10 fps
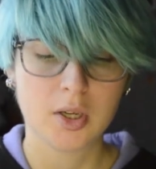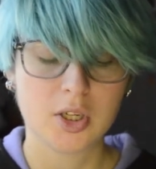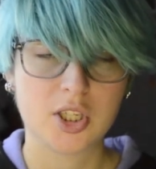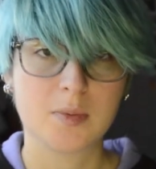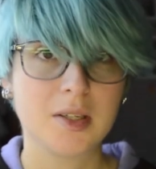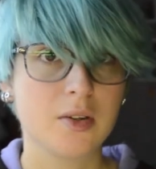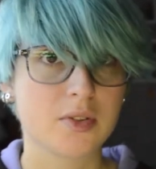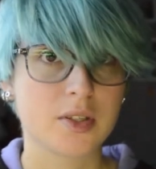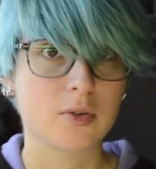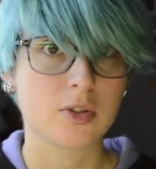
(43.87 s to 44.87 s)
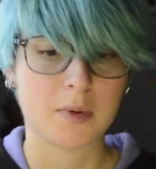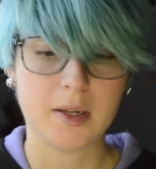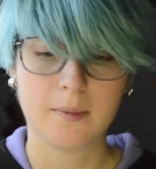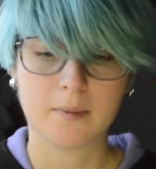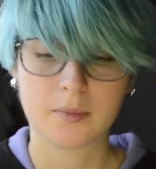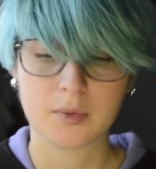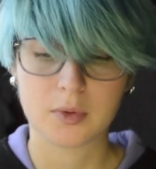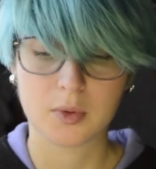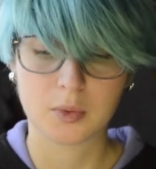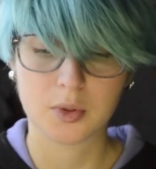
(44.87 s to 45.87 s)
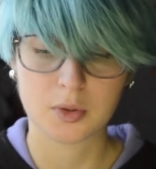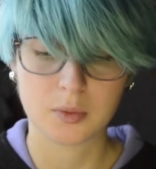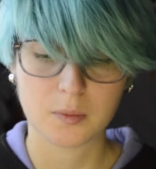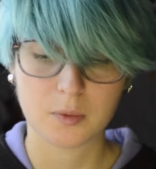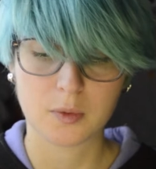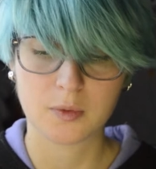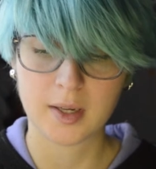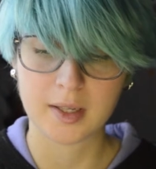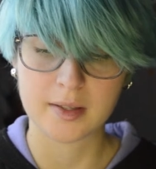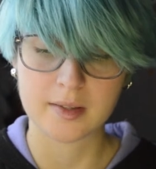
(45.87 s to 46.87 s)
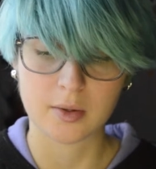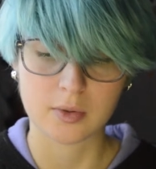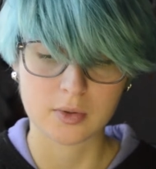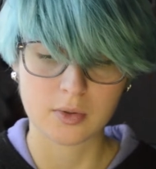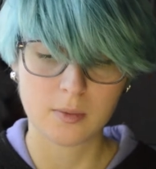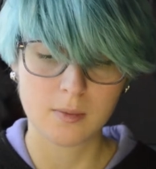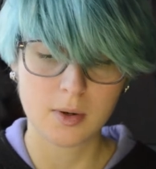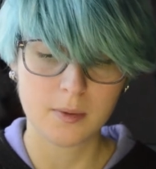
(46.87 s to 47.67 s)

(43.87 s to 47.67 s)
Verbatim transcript: J'ai pris des lentilles cosplay, donc on va regarder ça ensemble.